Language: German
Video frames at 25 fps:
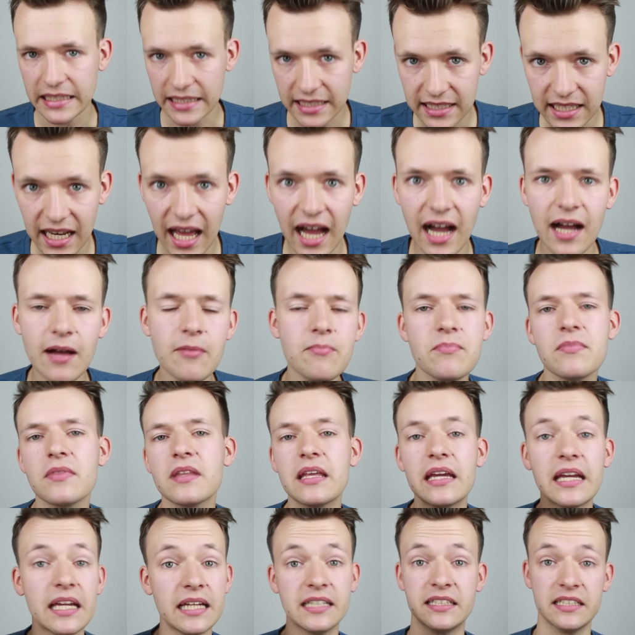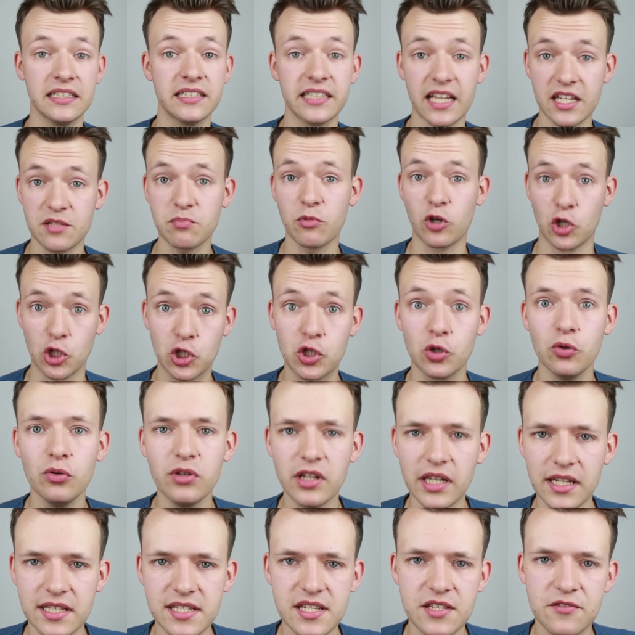klar, es ist erstmal
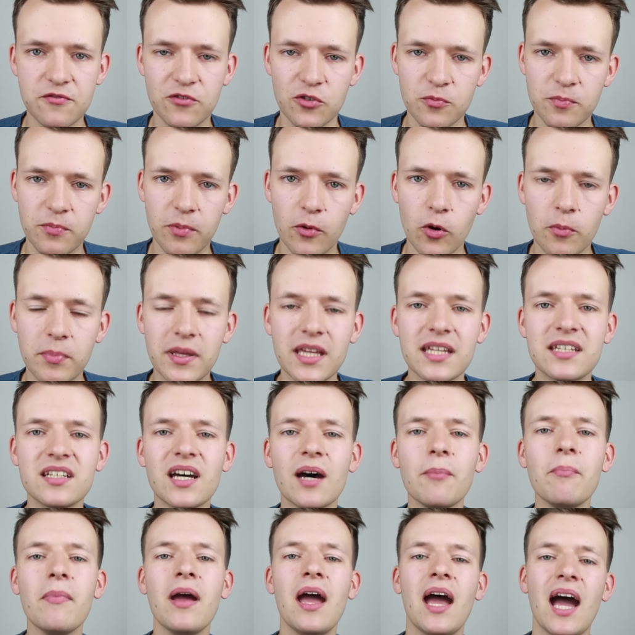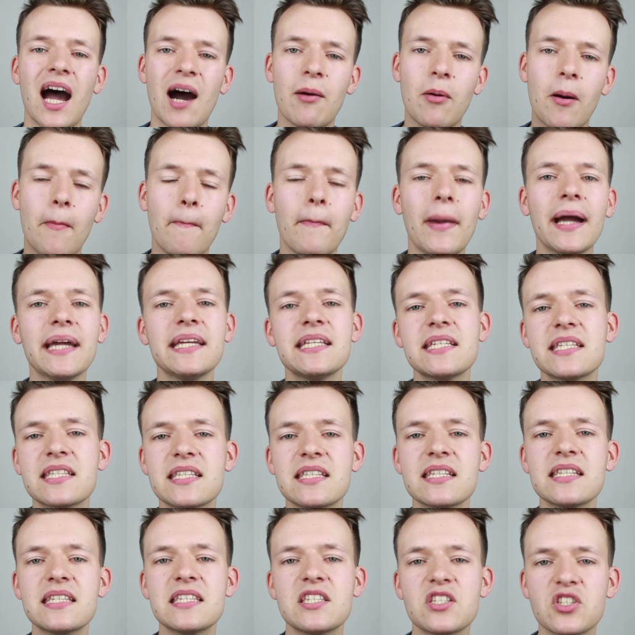schön, dass sie es probiert haben, aber
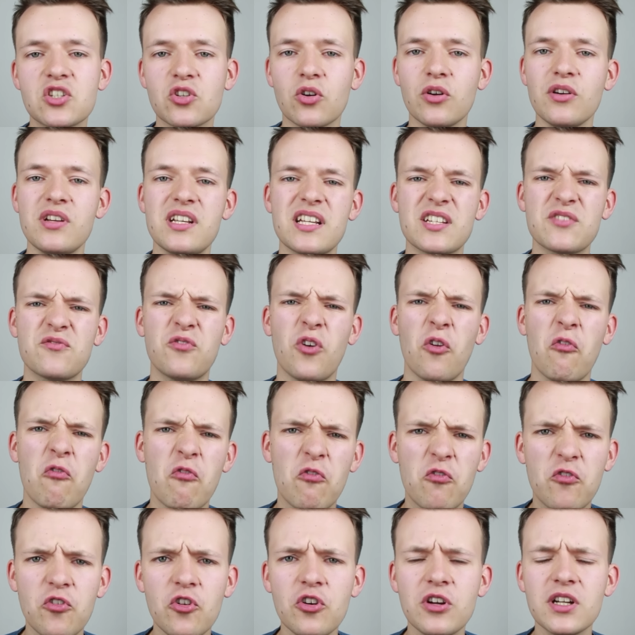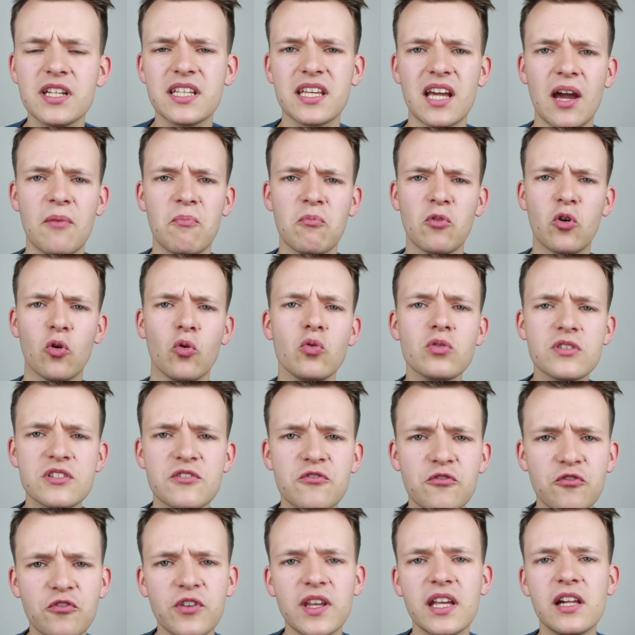meistens zeugt das von wirklich einem
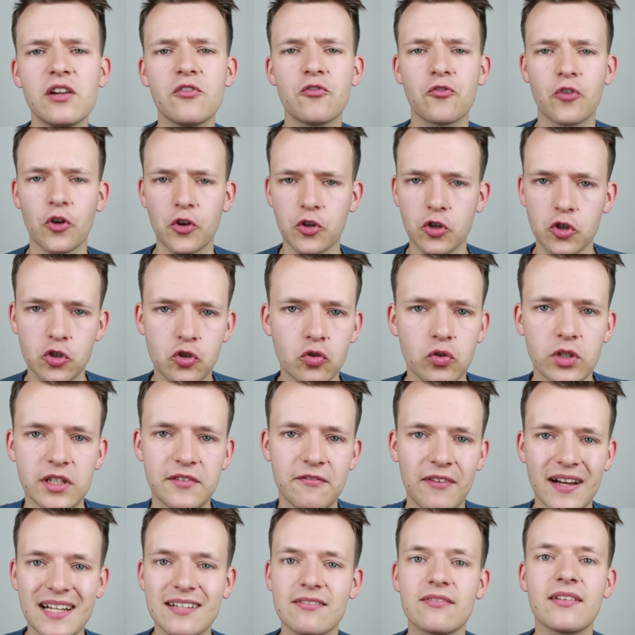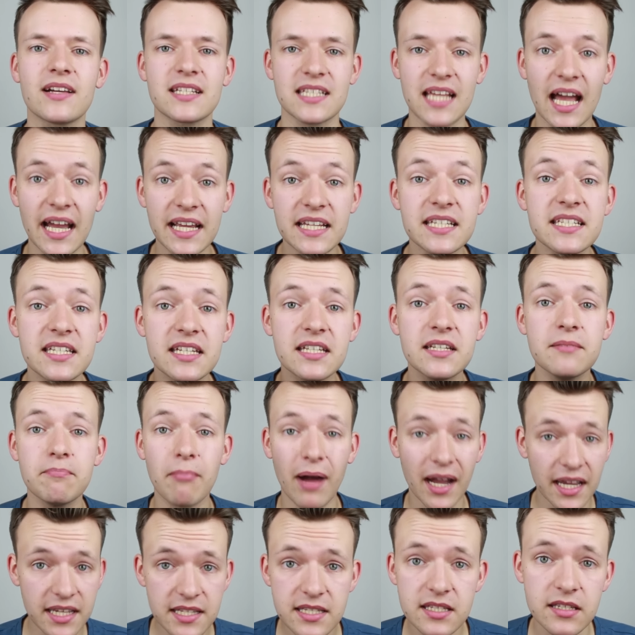großen Fehlen von Geduld, weil das heißt in
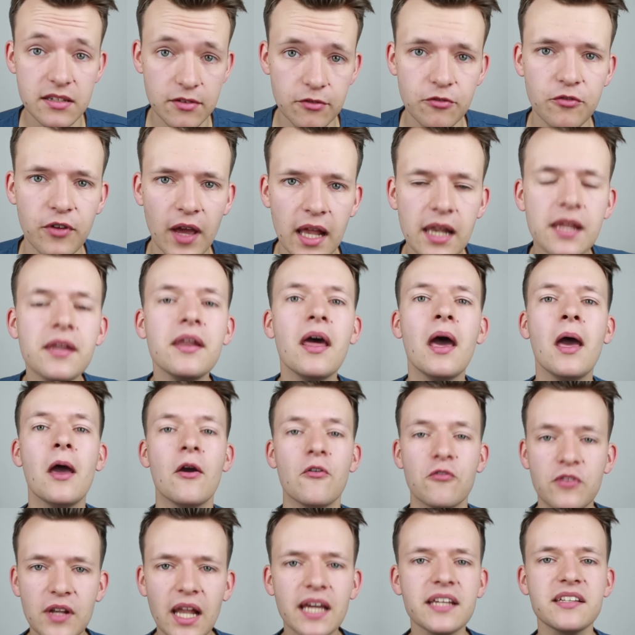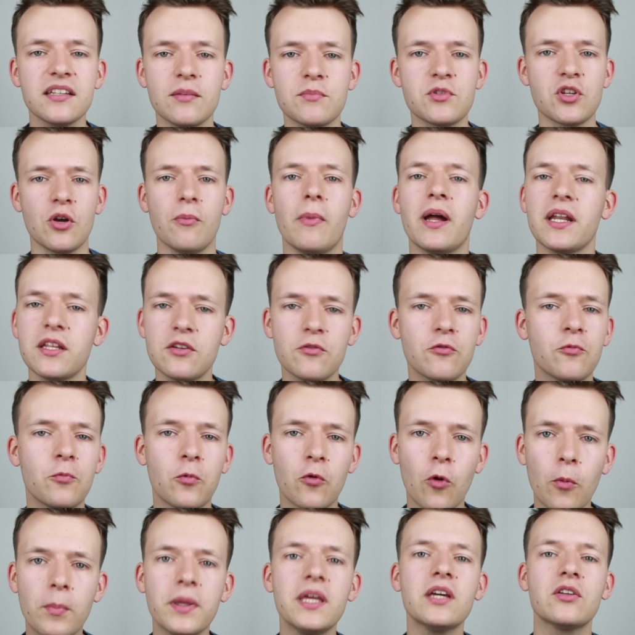meisten Fällen, vielleicht haben es auch manche
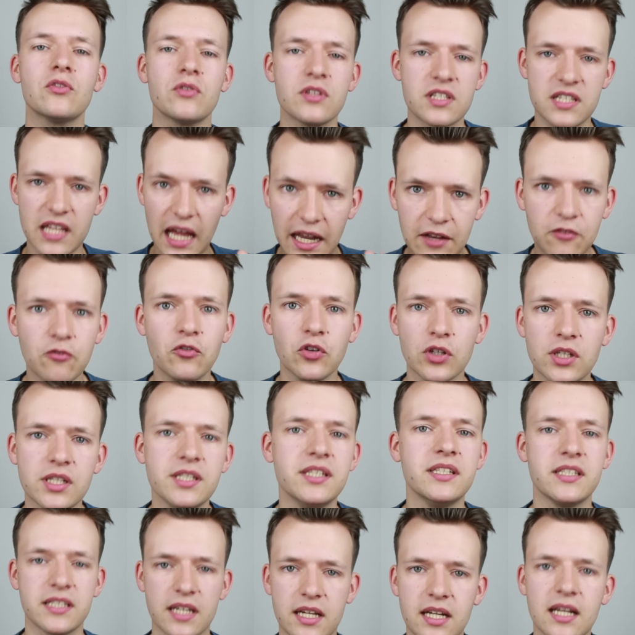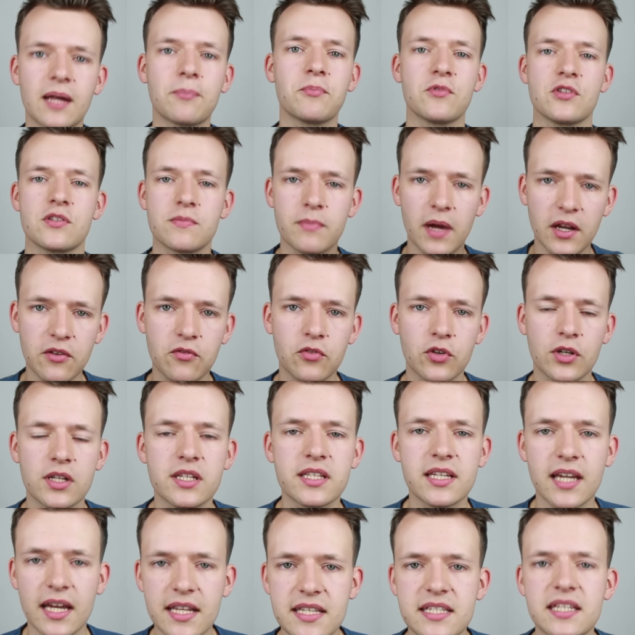probiert und es hat wirklich nicht geklappt und es macht
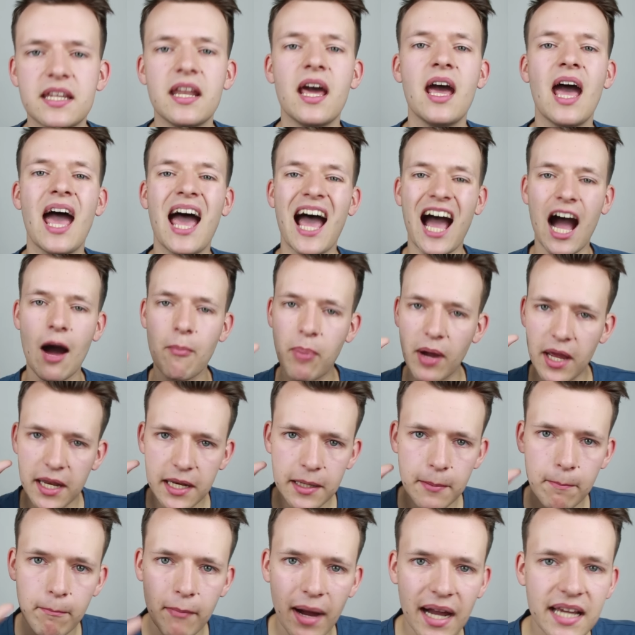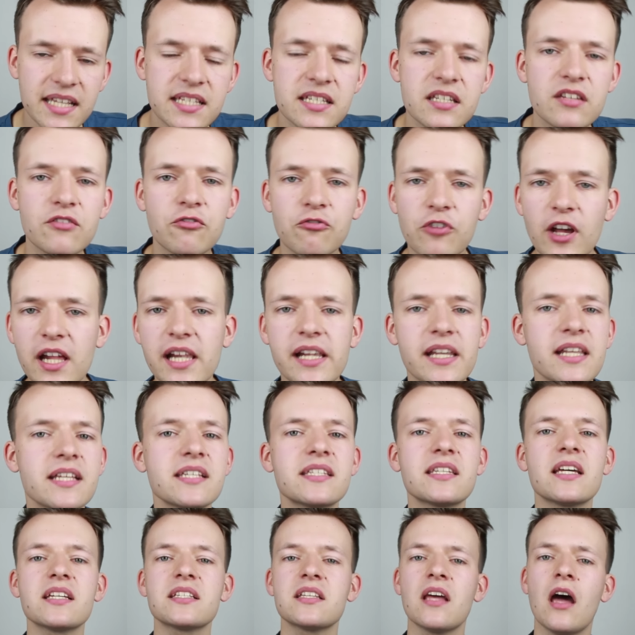wirklich keinen Sinn, aber in den meisten Fällen
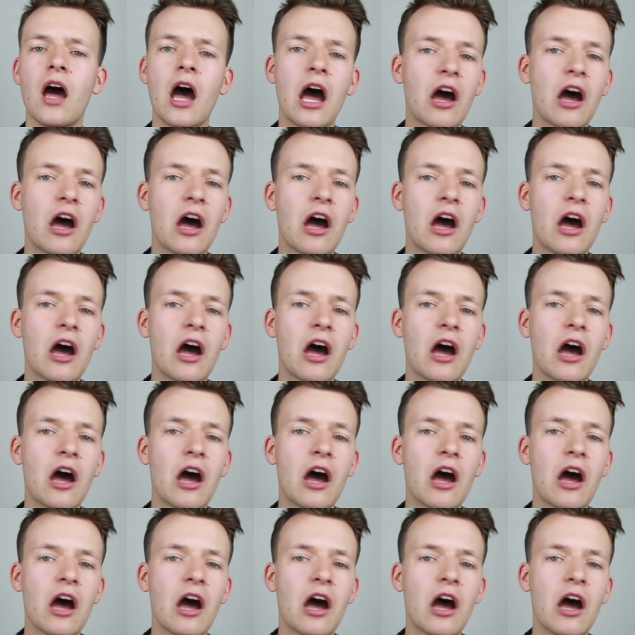ist das,